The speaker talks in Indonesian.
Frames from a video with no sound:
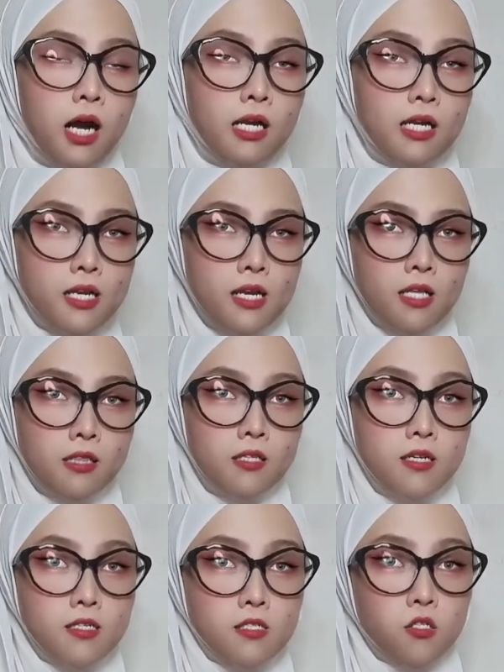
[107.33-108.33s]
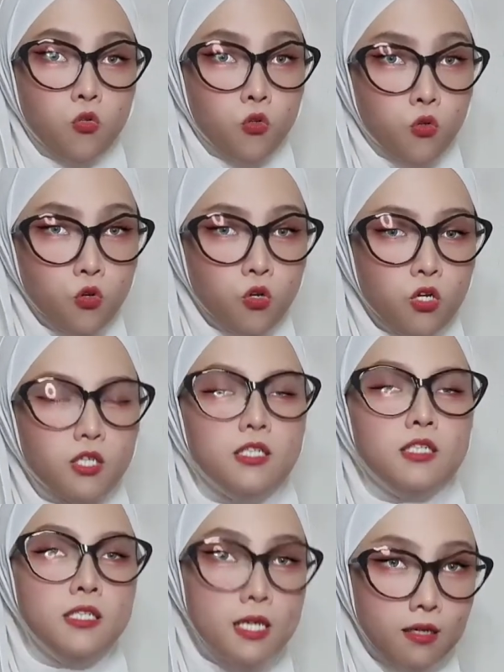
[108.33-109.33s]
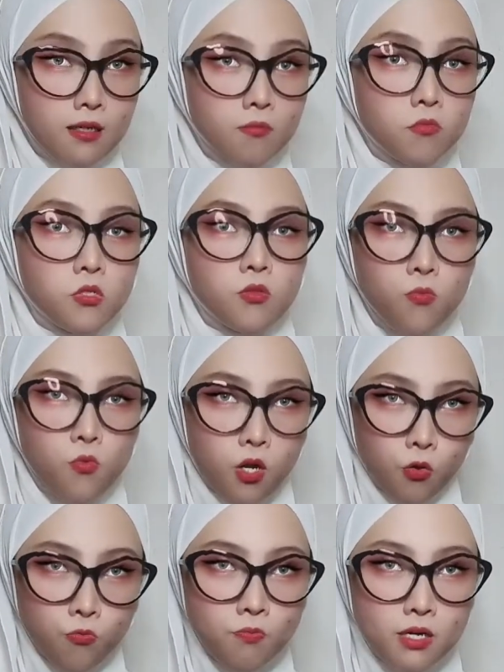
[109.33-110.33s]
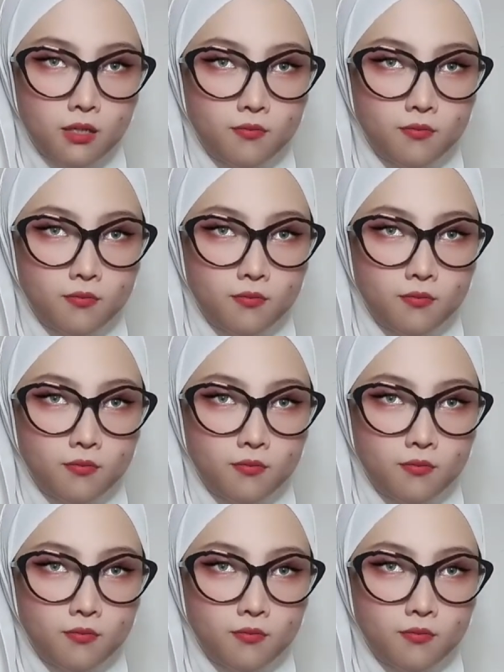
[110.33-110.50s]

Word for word: adegan tidak senonoh di dalam sebuah rumah.